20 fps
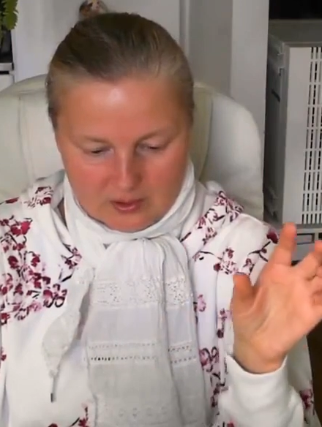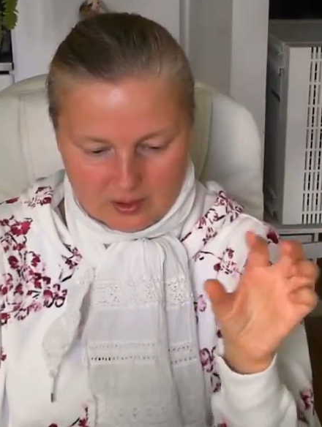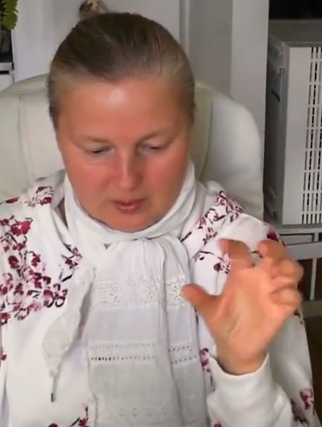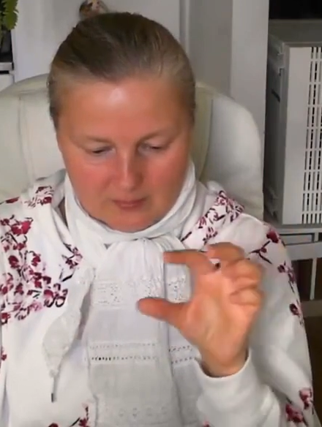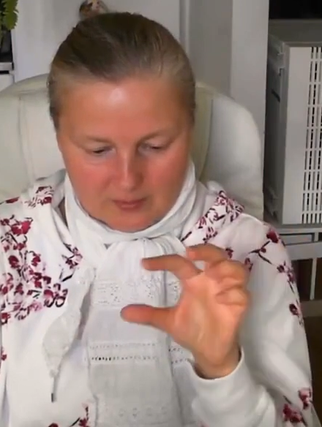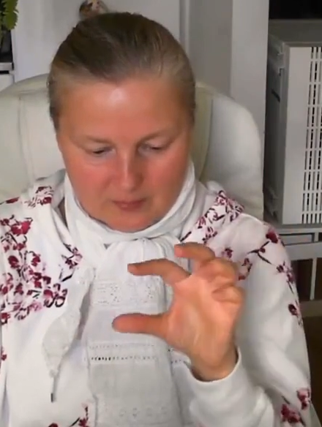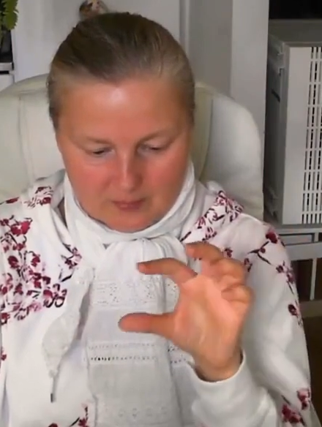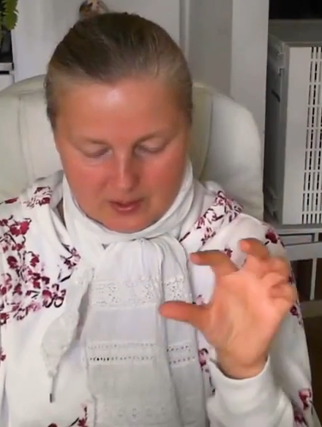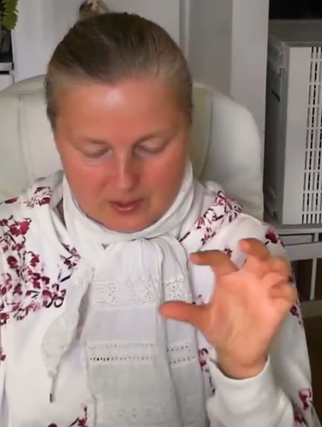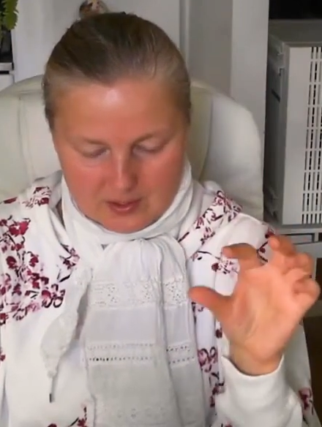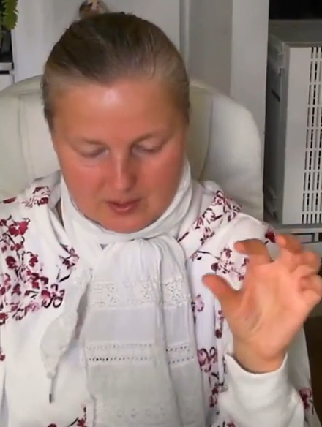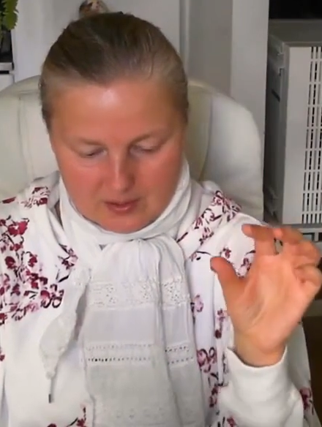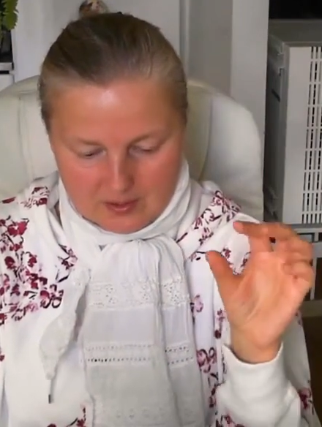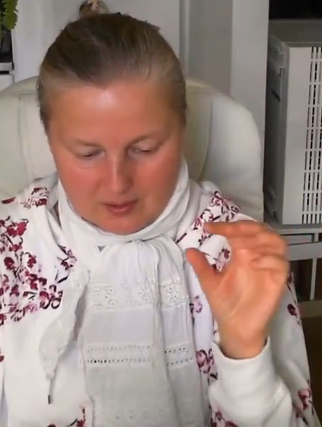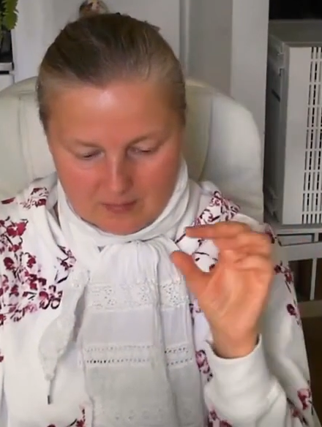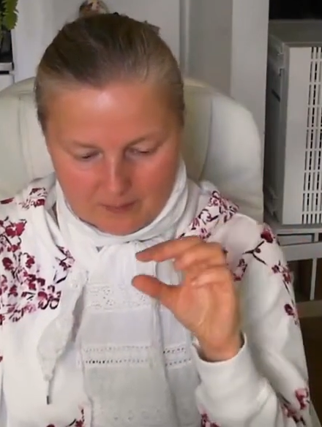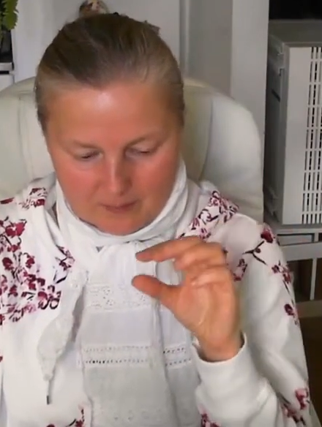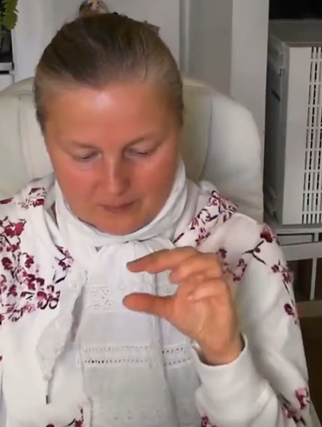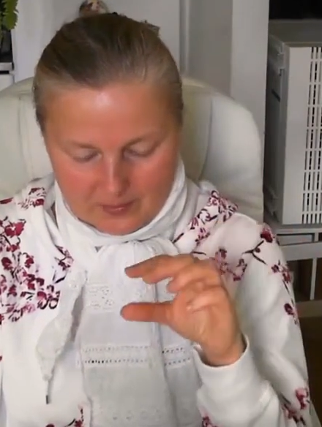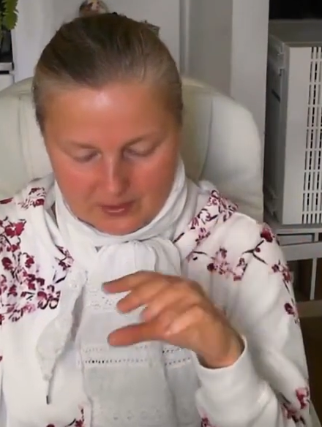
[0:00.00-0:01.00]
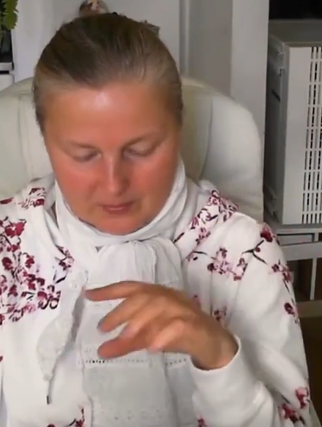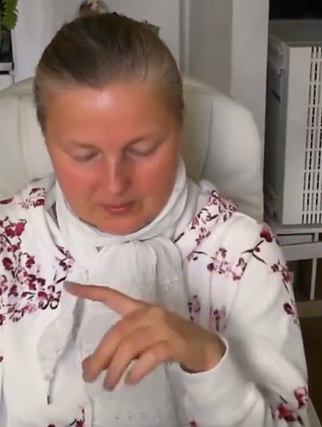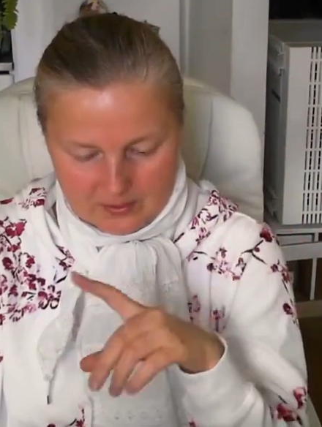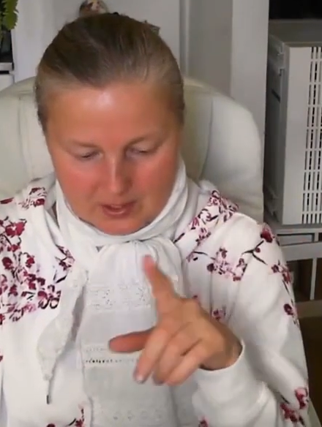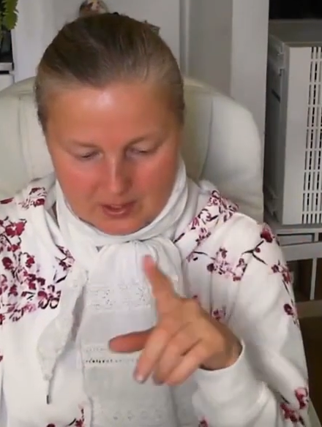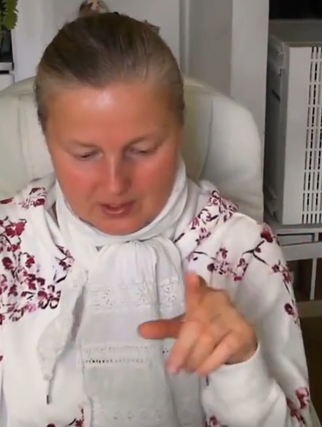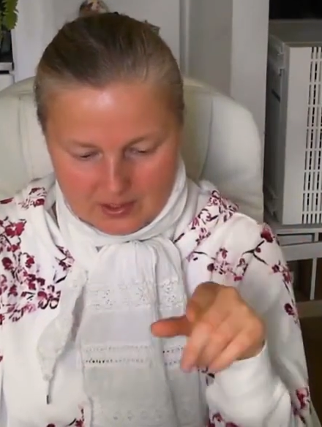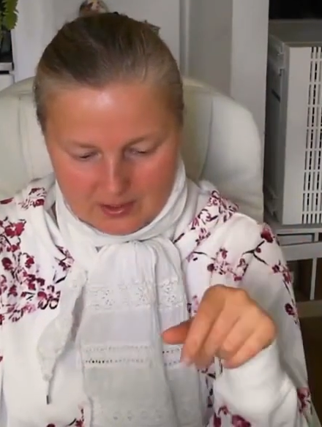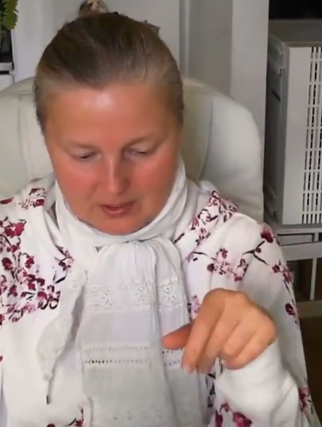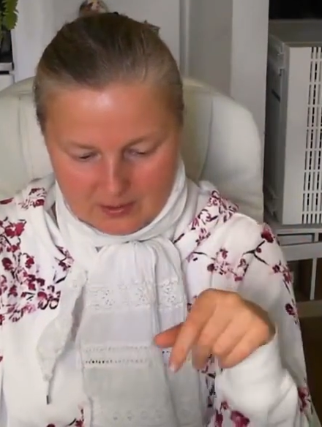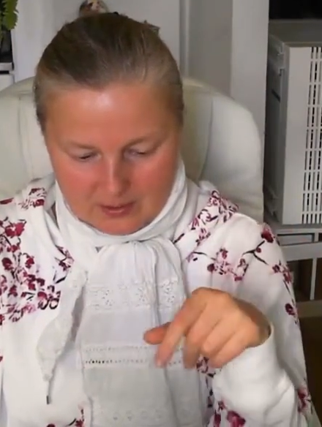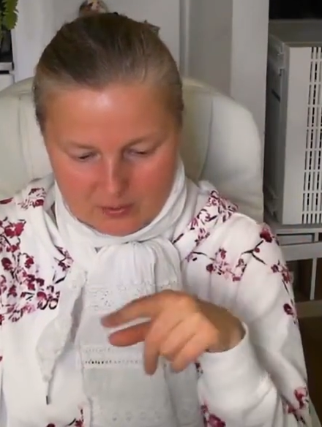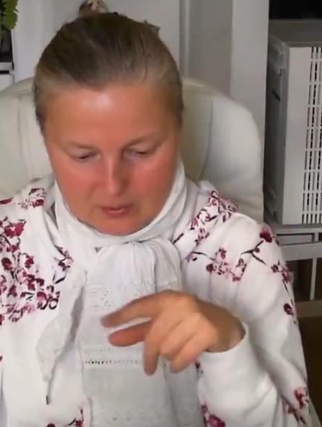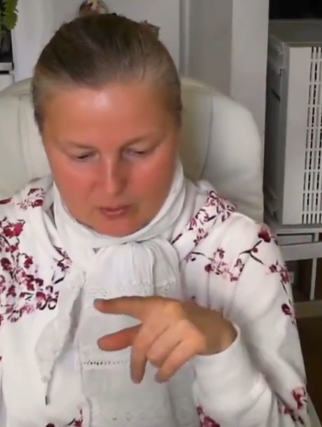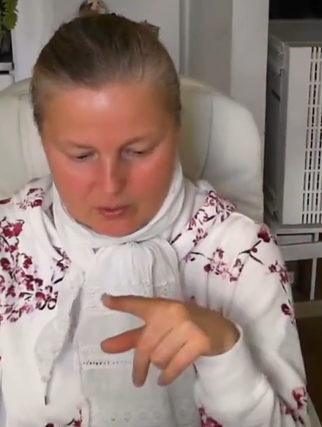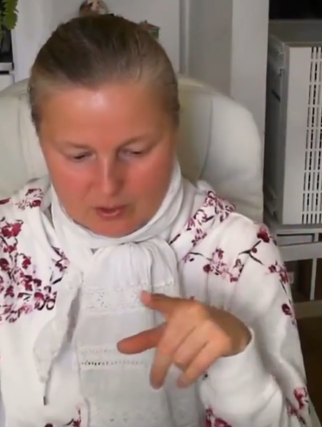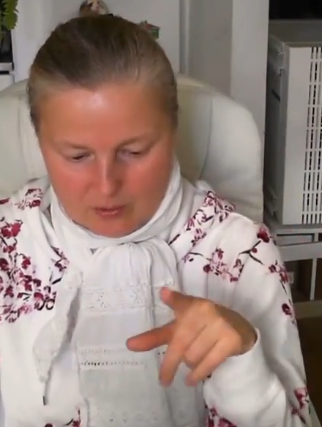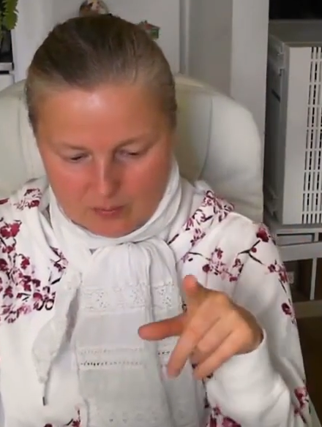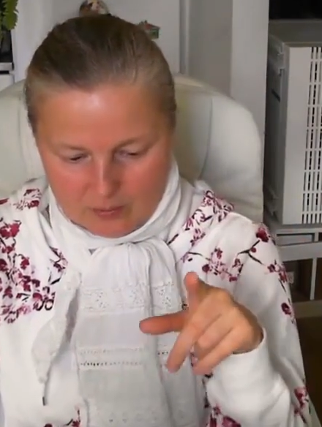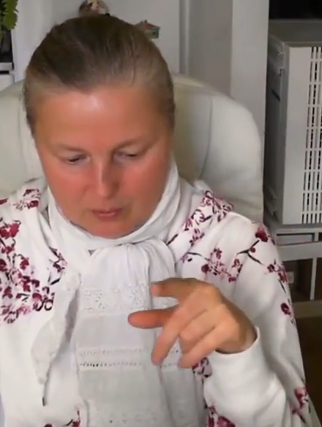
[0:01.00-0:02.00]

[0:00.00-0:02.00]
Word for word: и там написано квадратик найдете